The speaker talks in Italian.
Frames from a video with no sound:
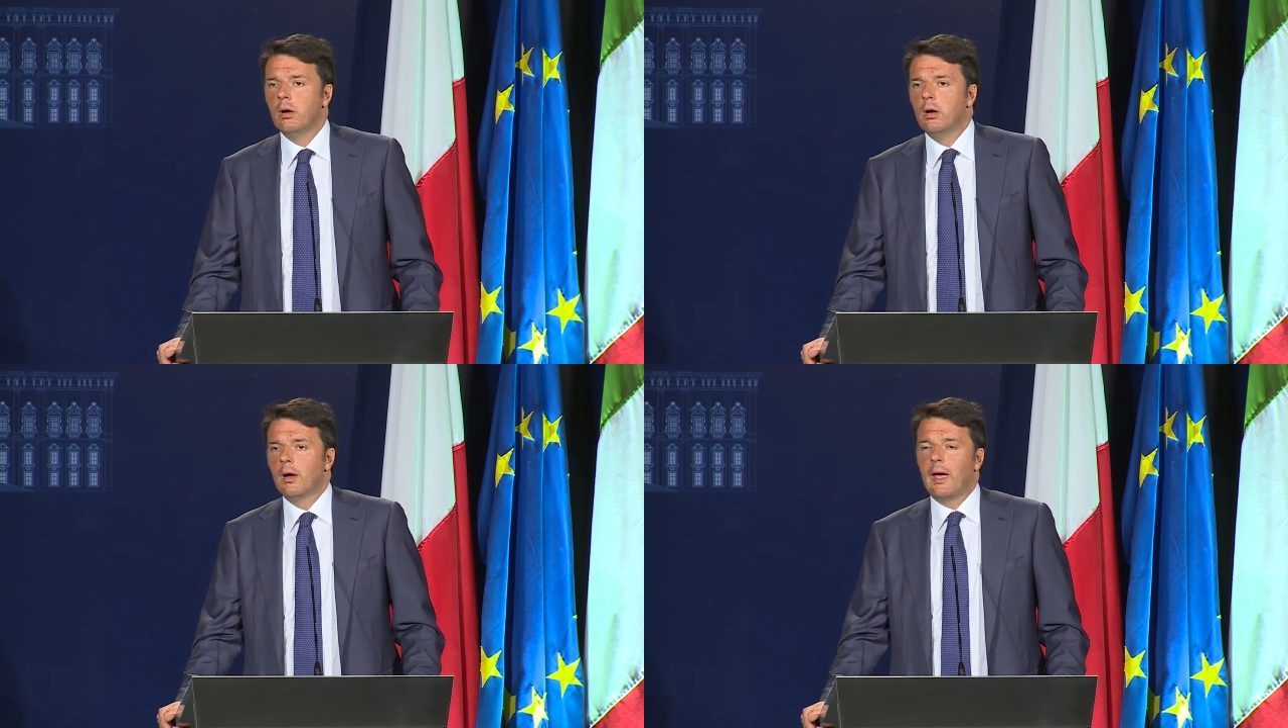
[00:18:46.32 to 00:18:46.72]

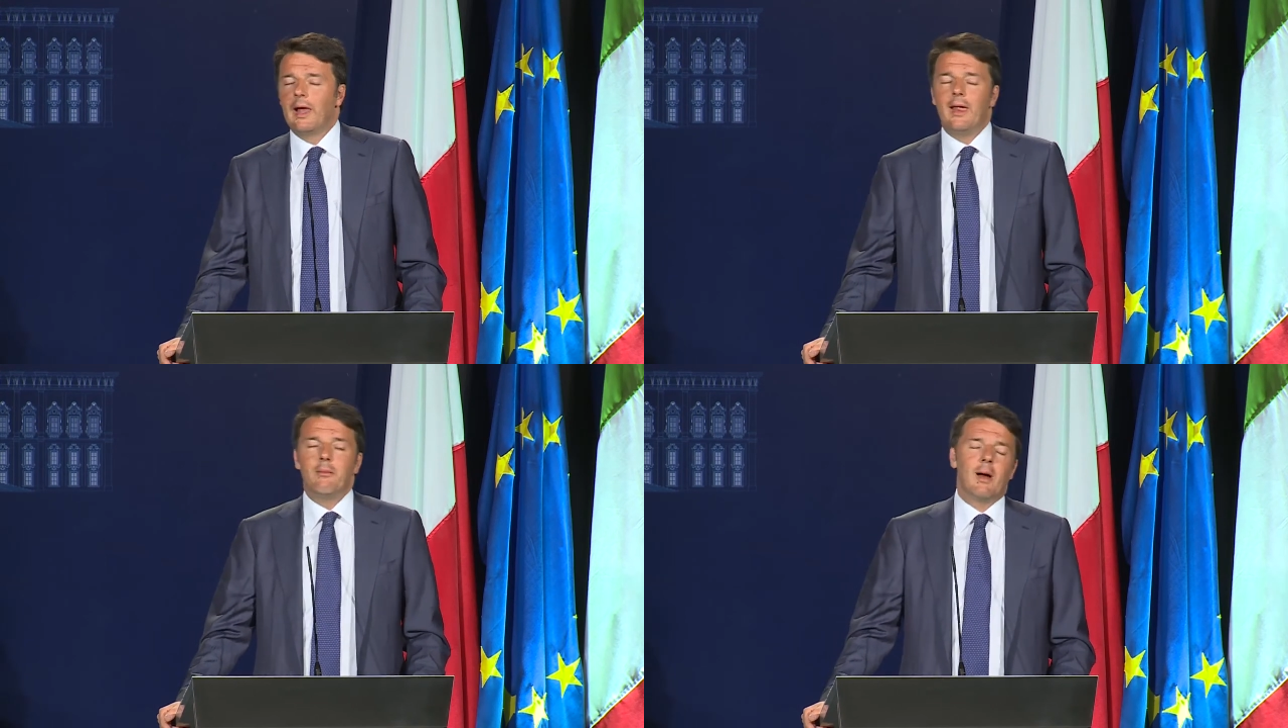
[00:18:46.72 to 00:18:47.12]
che le
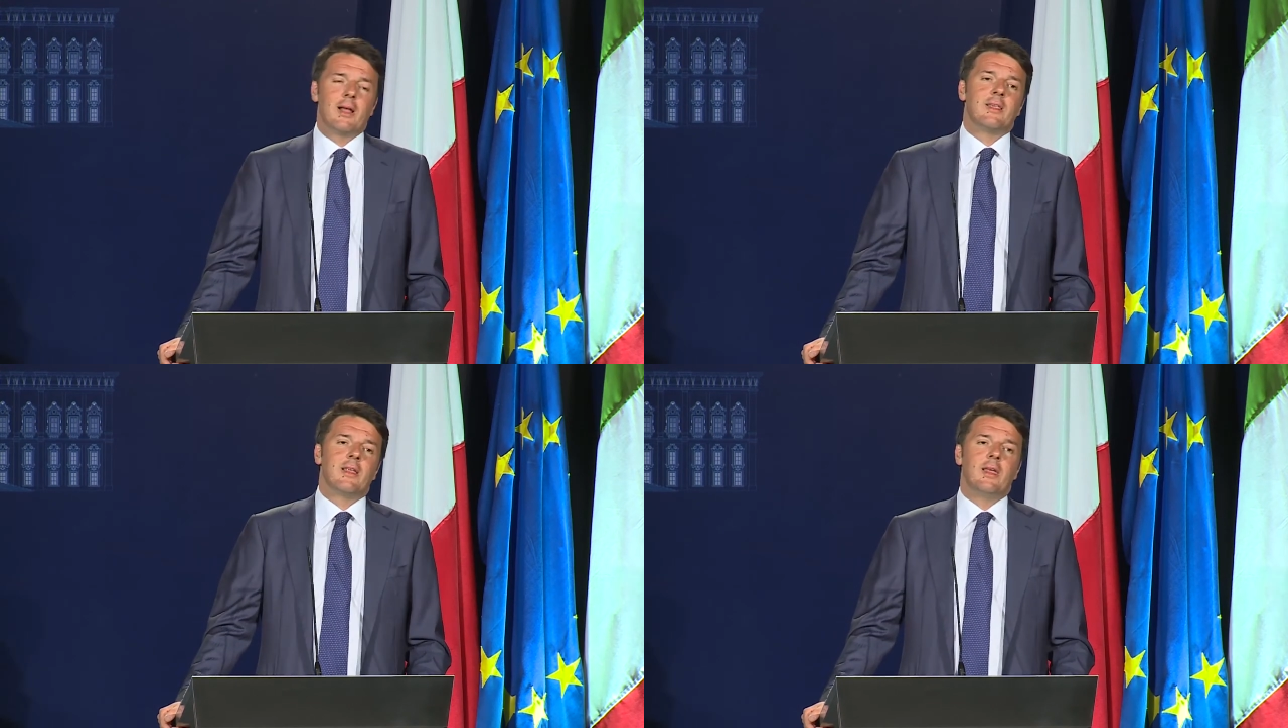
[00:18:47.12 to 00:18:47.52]

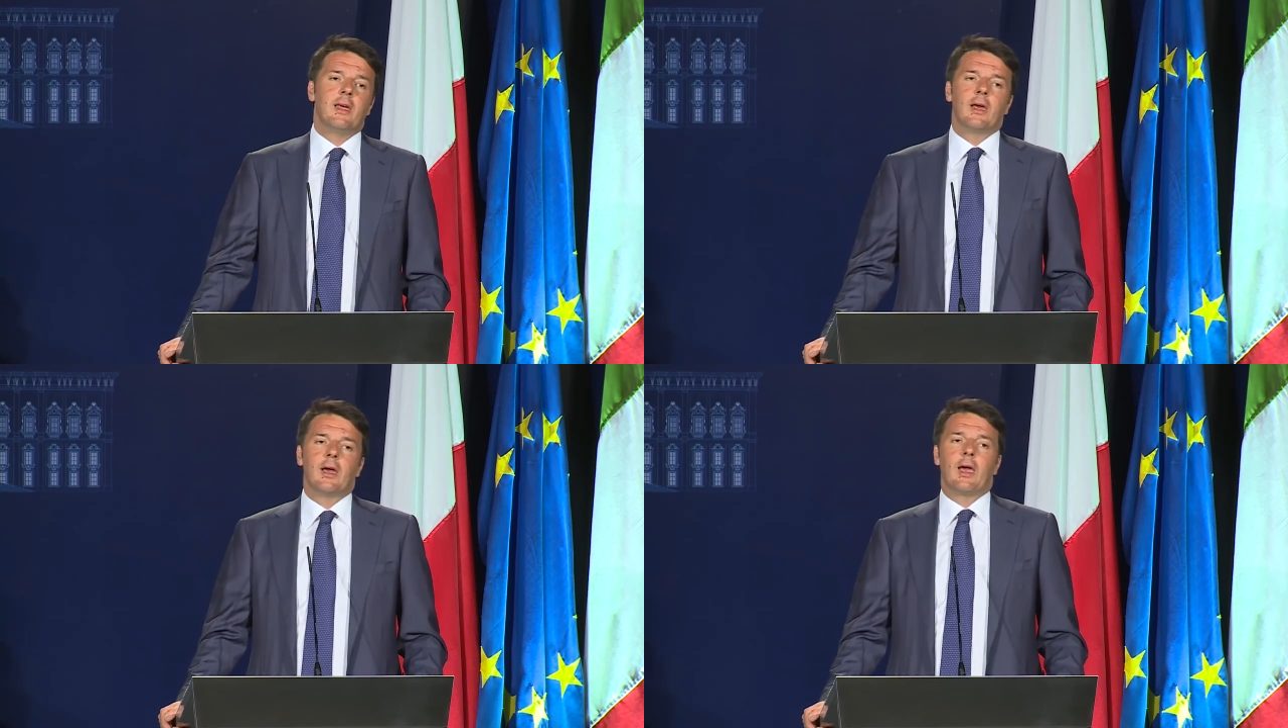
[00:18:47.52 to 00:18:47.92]

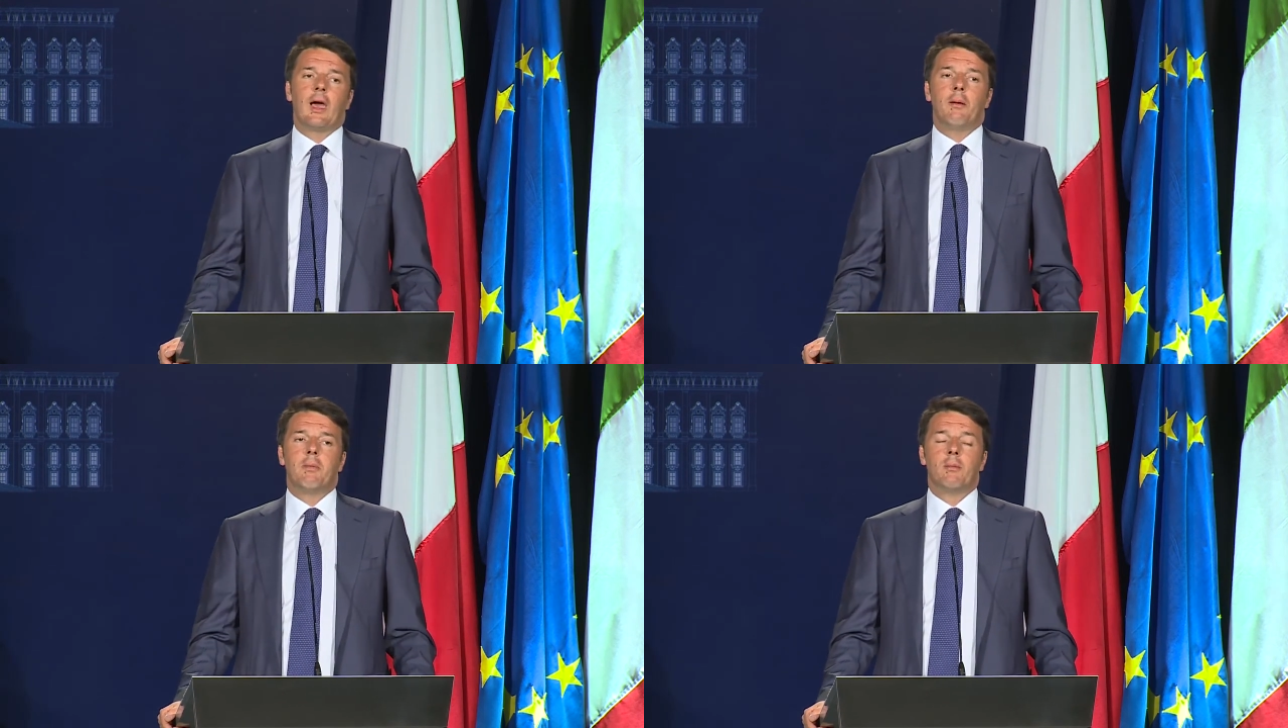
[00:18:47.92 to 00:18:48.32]
immagini che
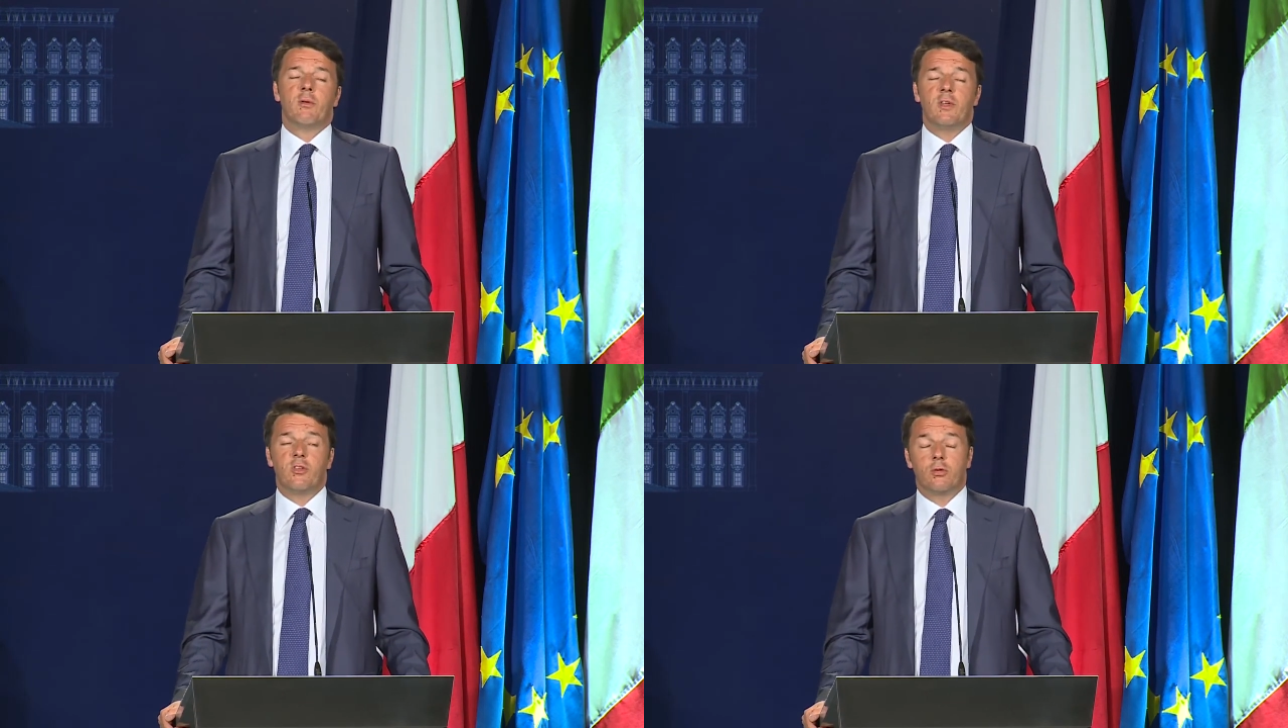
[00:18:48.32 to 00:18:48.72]
abbiamo
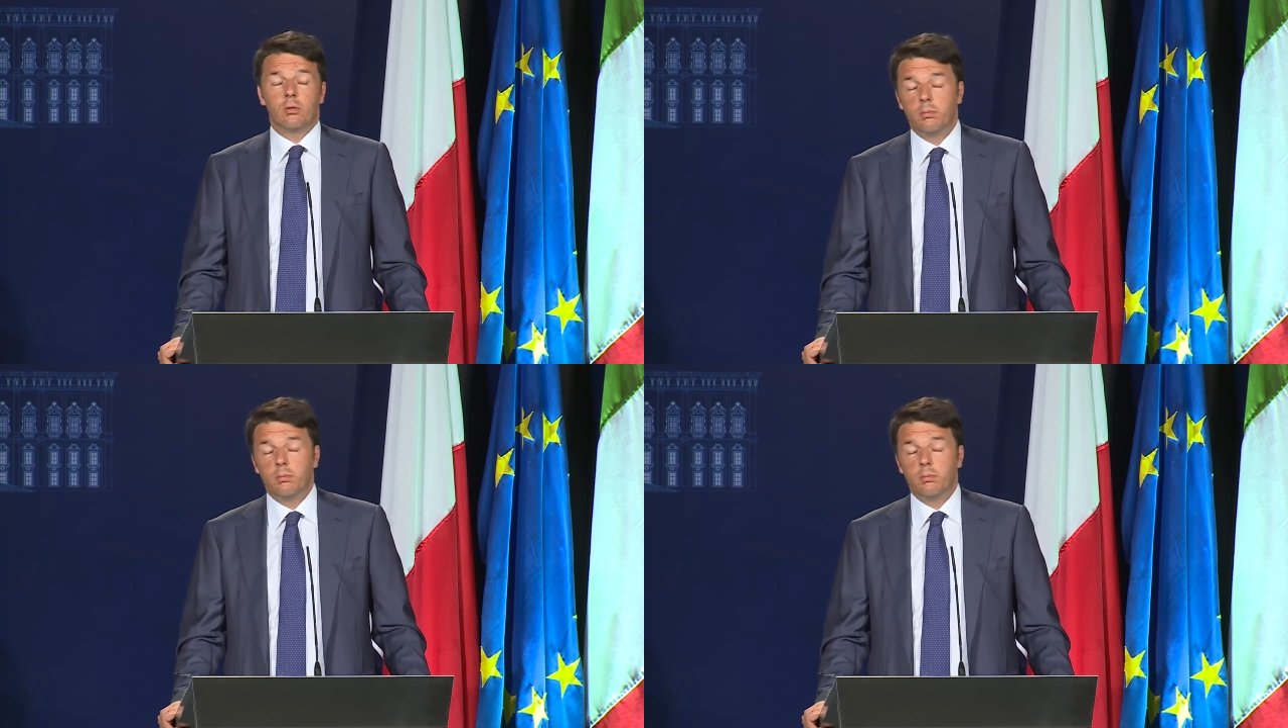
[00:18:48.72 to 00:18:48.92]
visto,